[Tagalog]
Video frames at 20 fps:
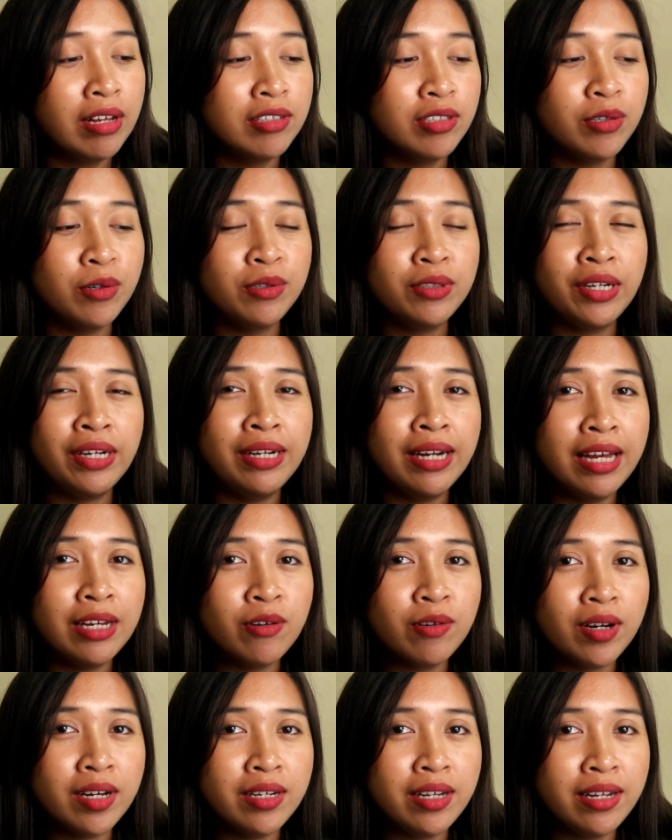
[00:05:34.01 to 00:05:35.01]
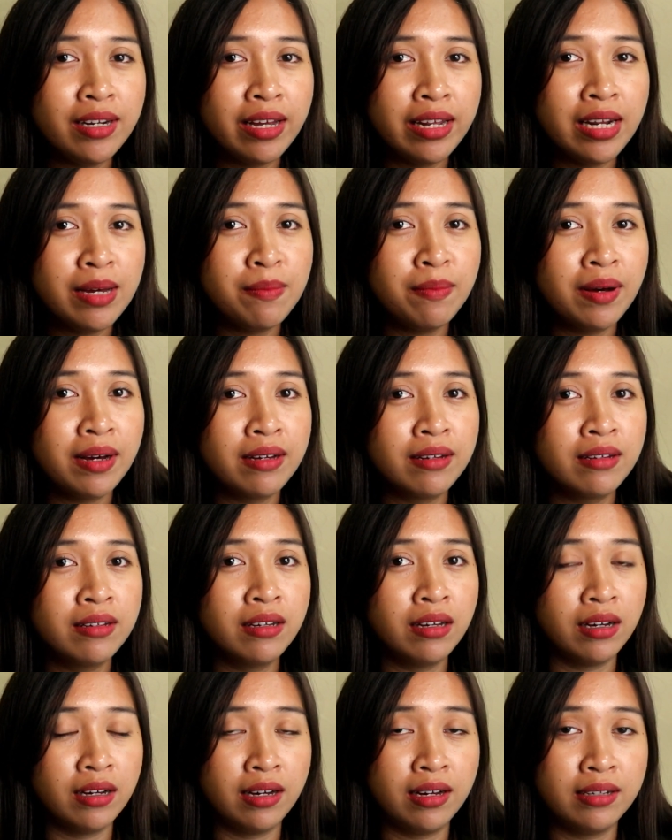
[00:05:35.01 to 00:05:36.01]
So, trinay ko kanina na
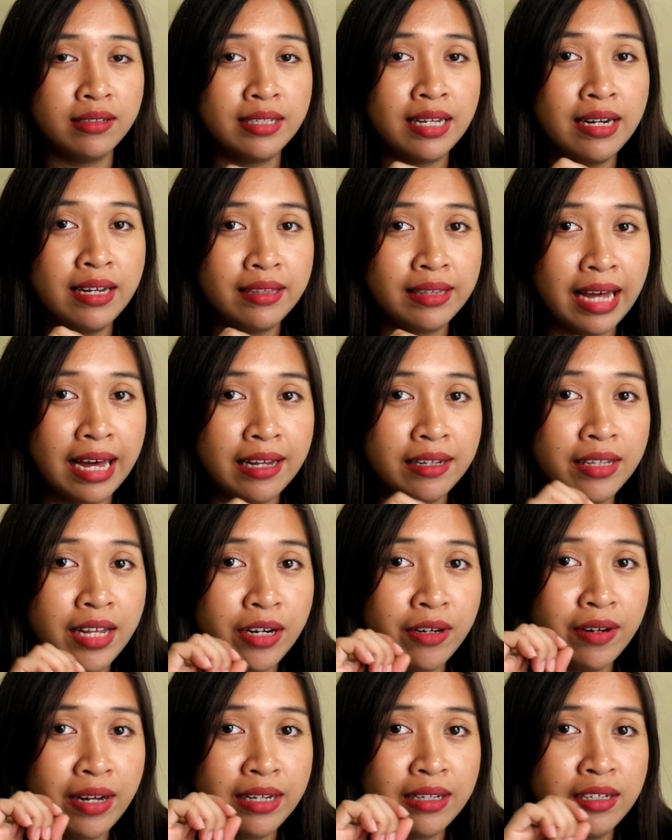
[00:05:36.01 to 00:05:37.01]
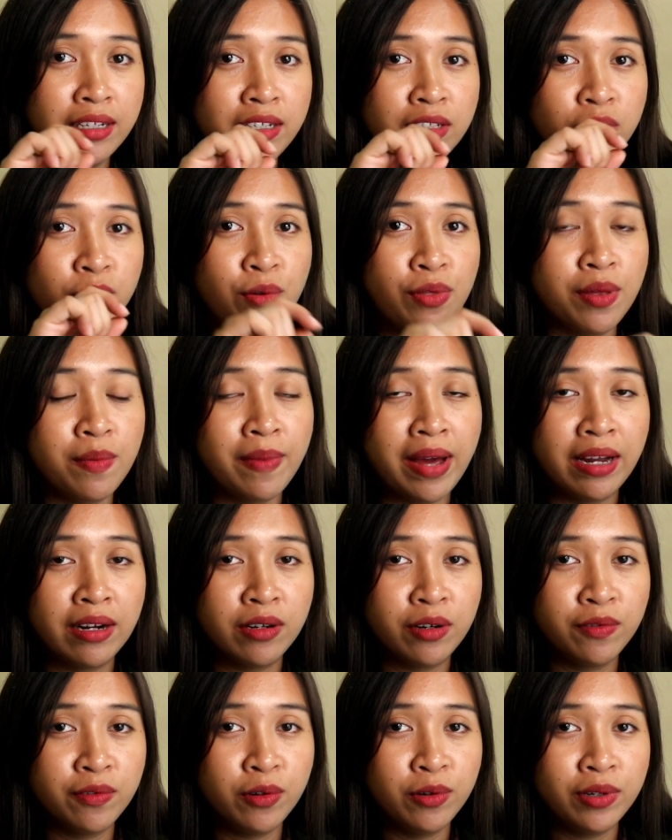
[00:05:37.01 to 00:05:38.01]
magsalita ah, uh, directly to the
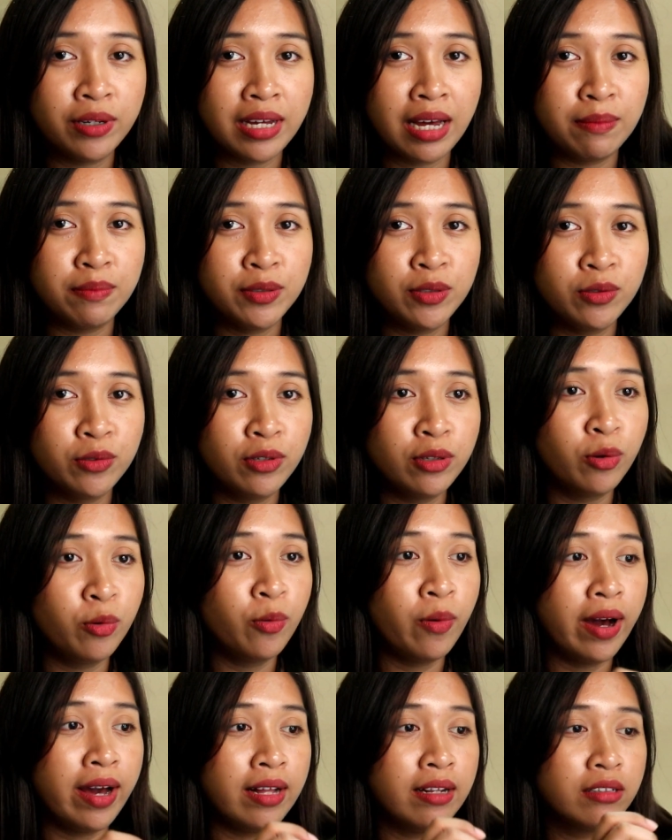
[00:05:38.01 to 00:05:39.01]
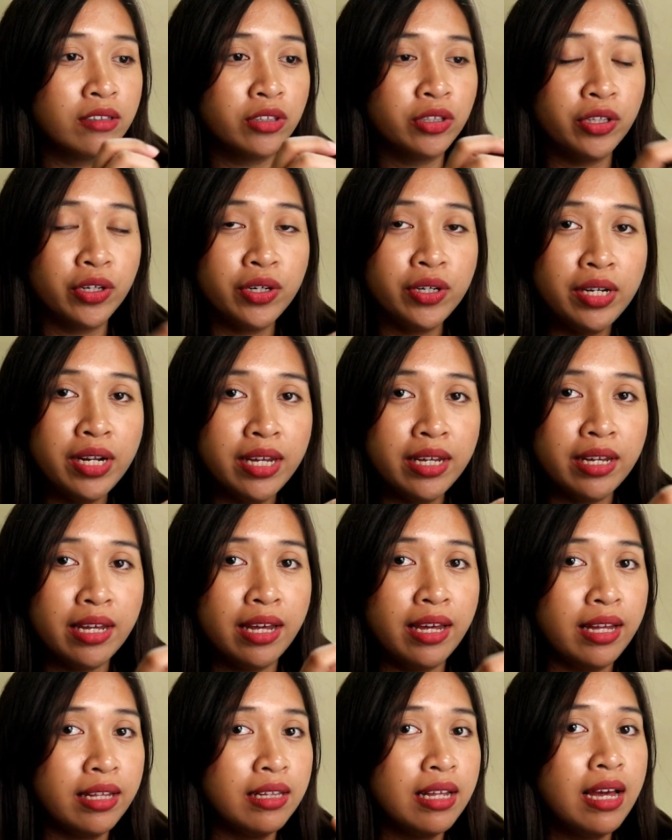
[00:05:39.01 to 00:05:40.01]
microphone capsule while turning
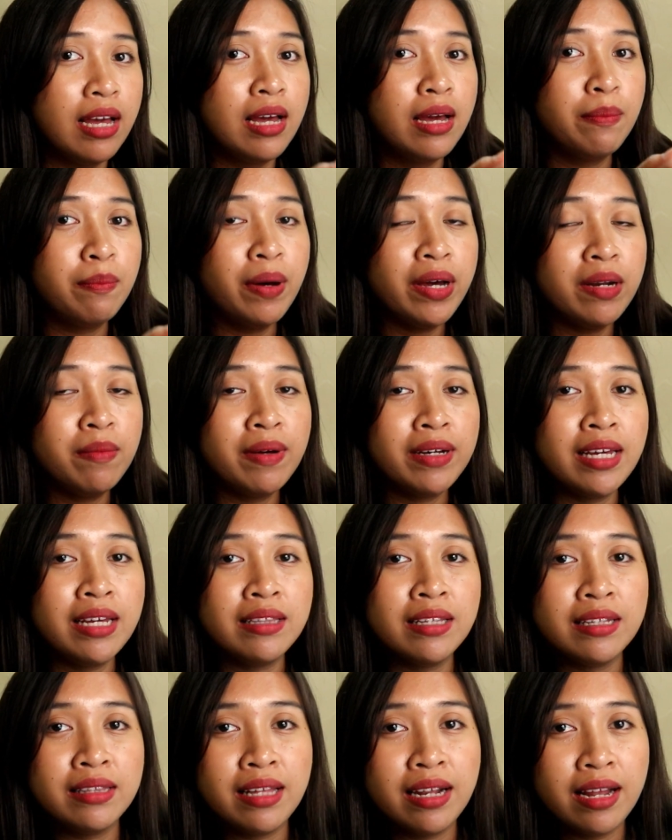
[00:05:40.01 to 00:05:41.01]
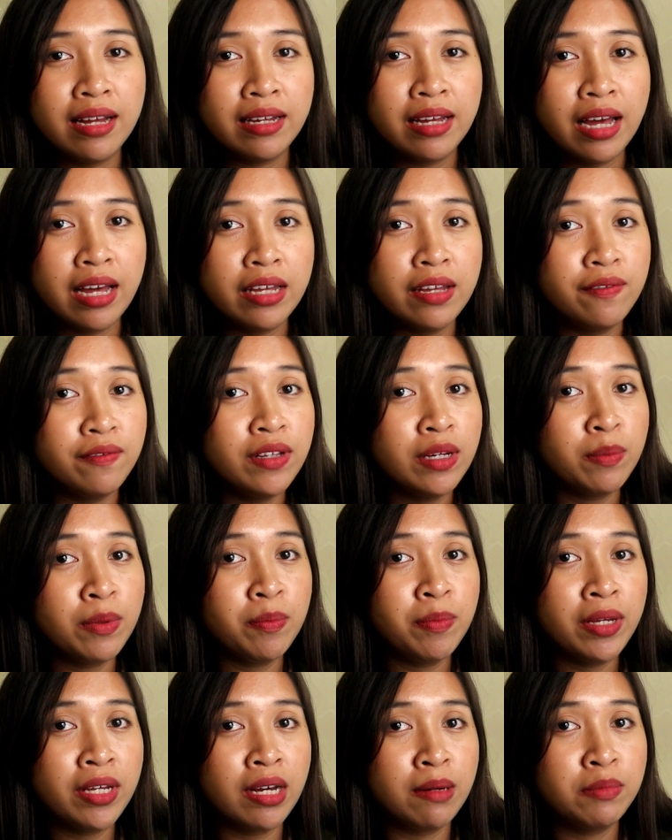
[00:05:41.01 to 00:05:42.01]
it para makita talaga if
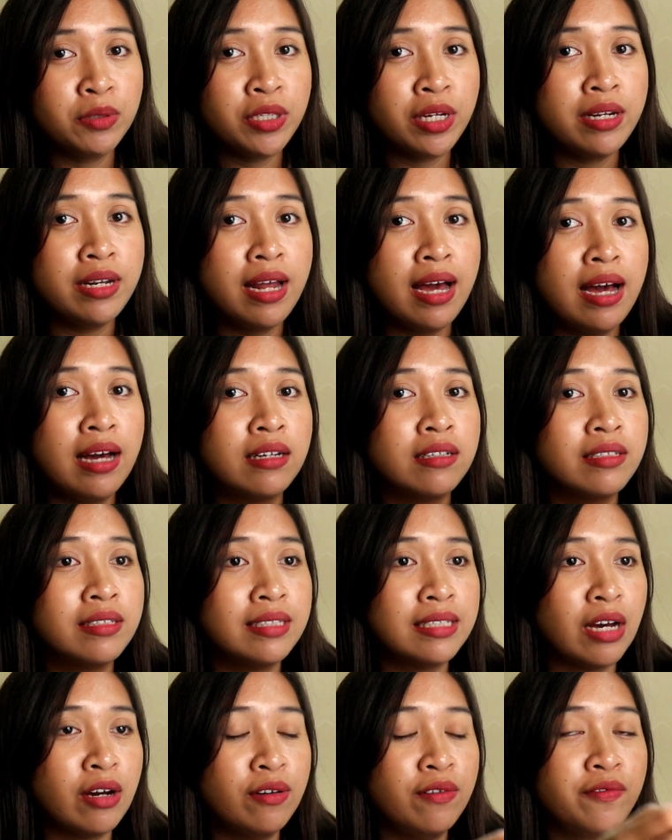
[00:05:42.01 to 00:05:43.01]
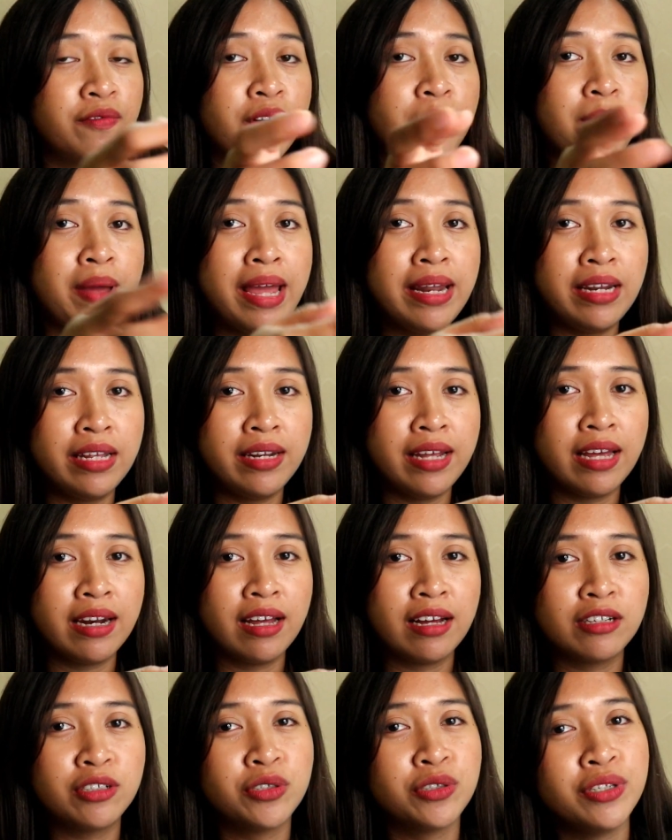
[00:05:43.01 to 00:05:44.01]
nagpipick up siya ng sound from any
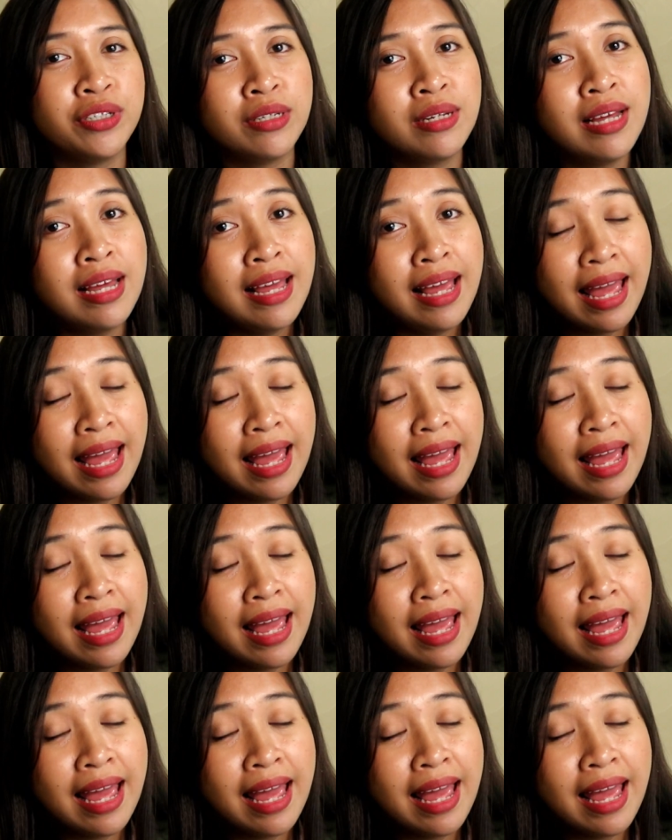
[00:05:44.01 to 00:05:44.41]
direction.